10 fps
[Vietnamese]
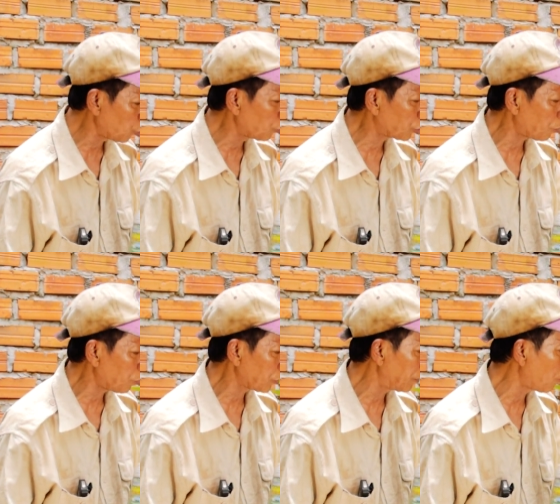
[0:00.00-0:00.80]
chụp chụp
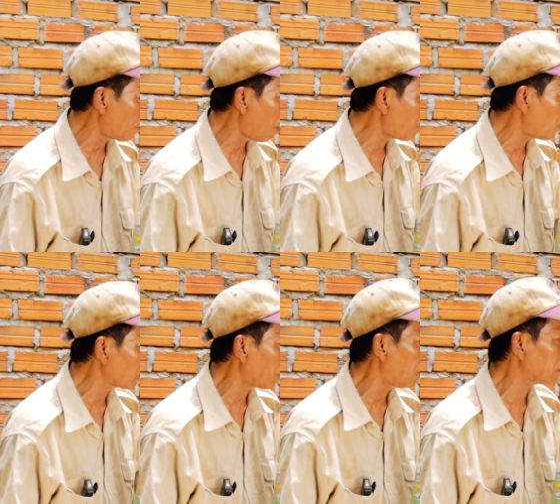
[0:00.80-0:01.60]
bộ bom
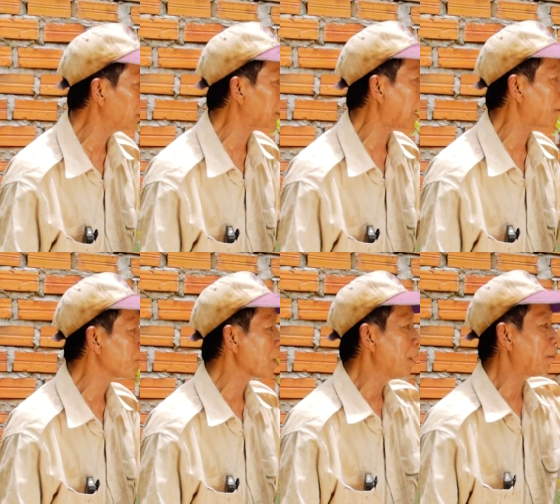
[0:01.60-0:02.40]
ôn đang ở kia thà
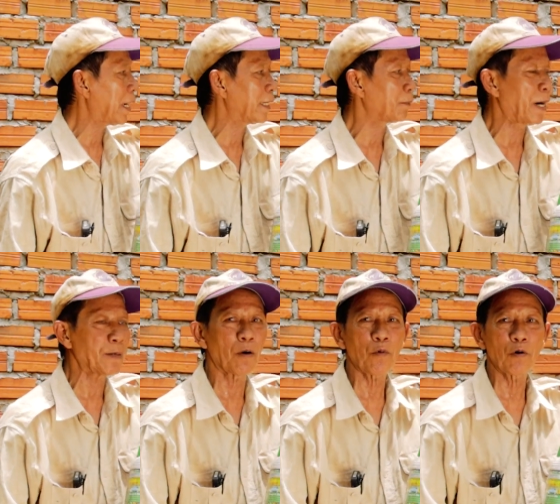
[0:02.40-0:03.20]
play từ
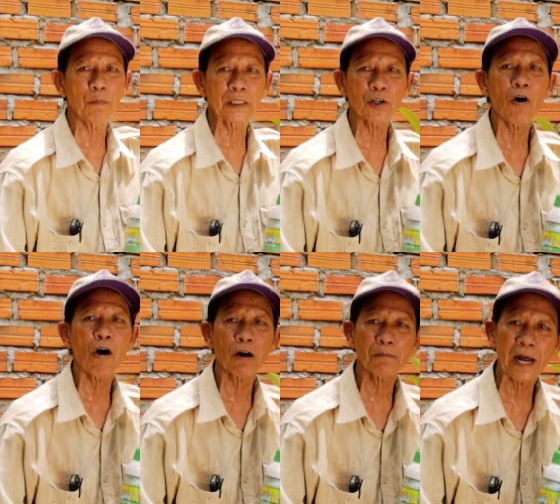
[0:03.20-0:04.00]
bài bom ôn mình cho
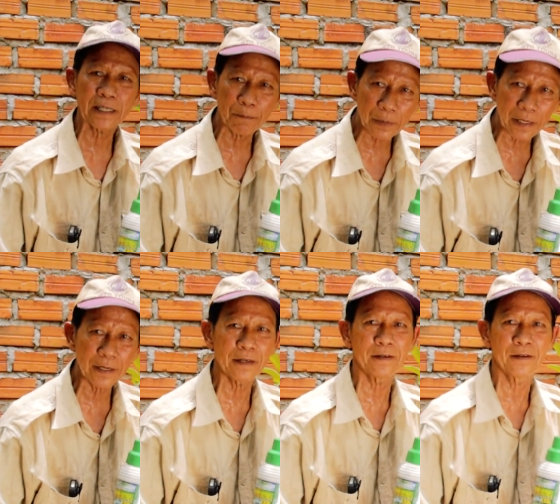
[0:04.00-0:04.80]
ọt bàn nhám
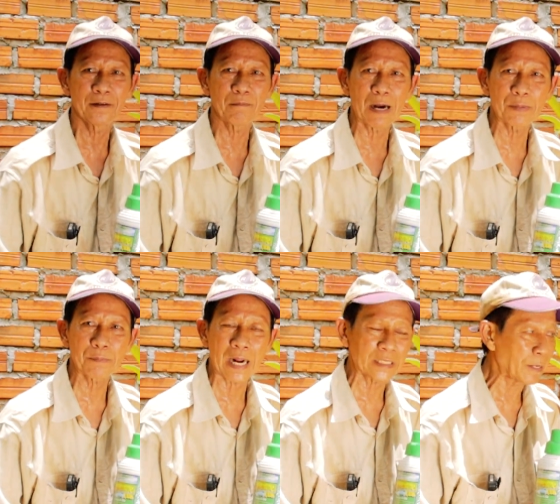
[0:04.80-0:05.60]
tê ba
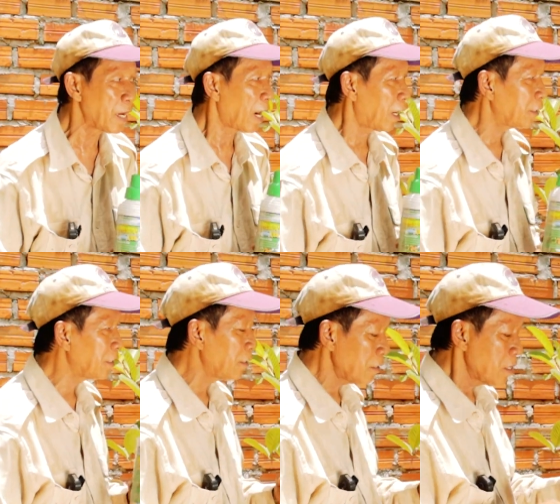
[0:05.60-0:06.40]
mình bàn chơi hỡi
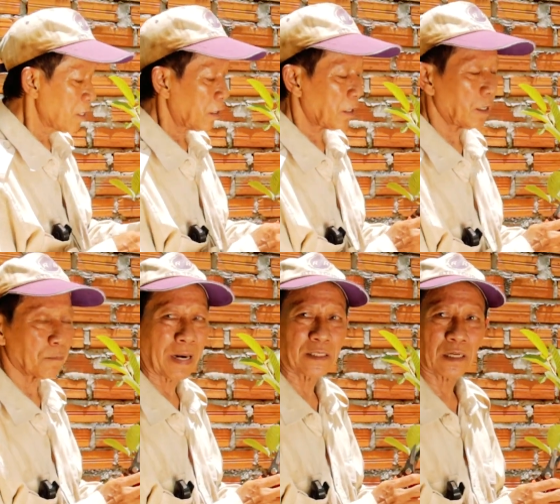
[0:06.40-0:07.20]
dương
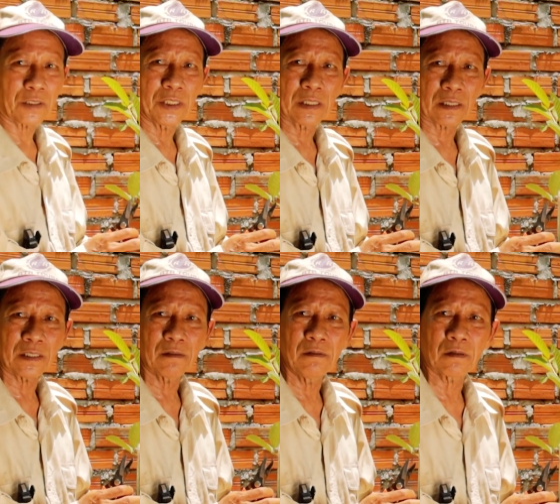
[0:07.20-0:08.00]
bánh tật chi tật
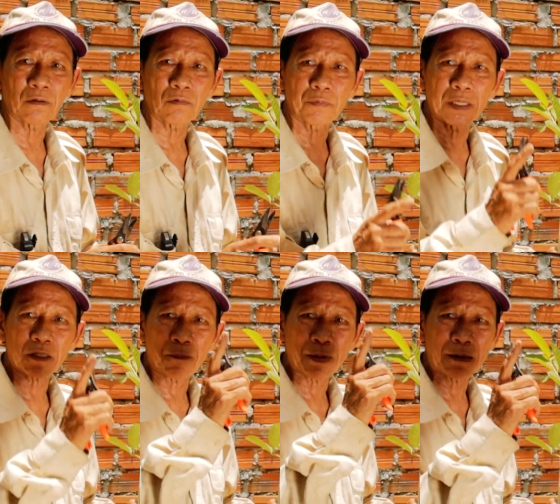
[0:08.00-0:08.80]
này cứ không được
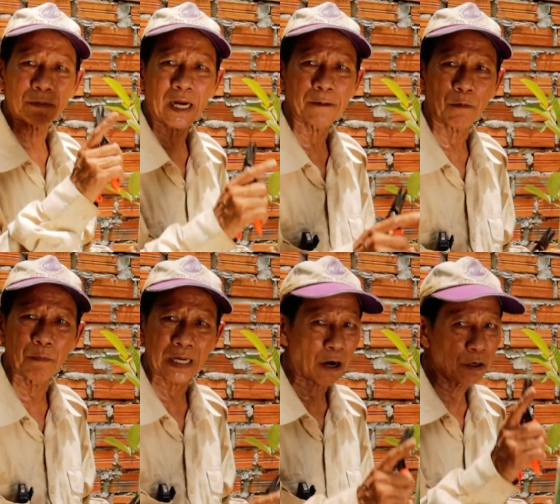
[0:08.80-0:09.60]
việc đập ram tháng ngày
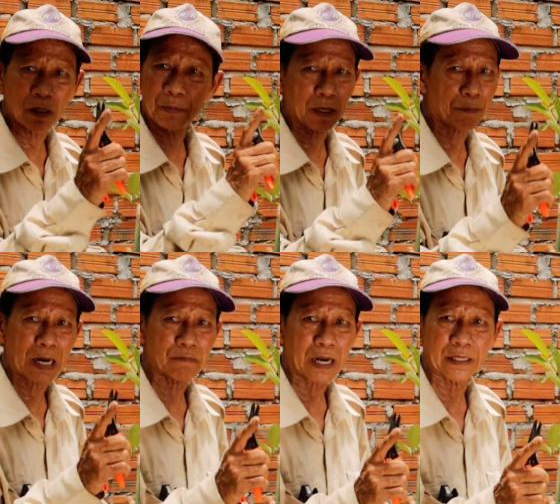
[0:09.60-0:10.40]
mình ói nước bị đập
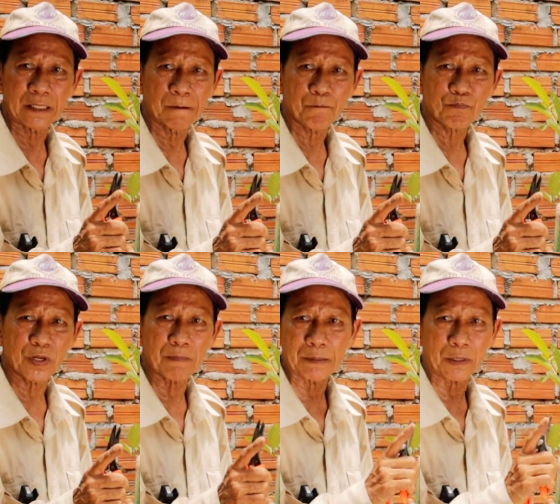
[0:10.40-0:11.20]
ram tháng ngày đi
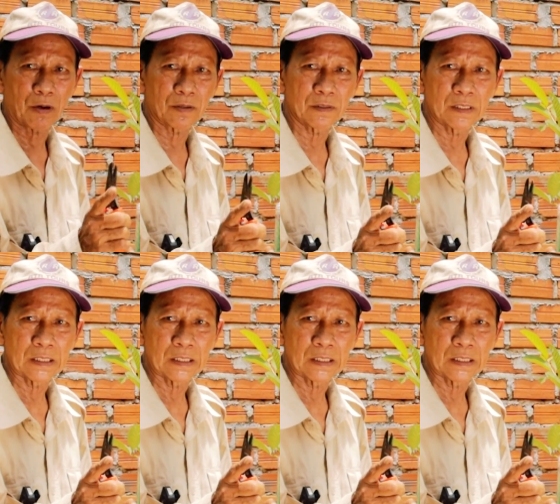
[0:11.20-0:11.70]
nhưng bánh mà đòn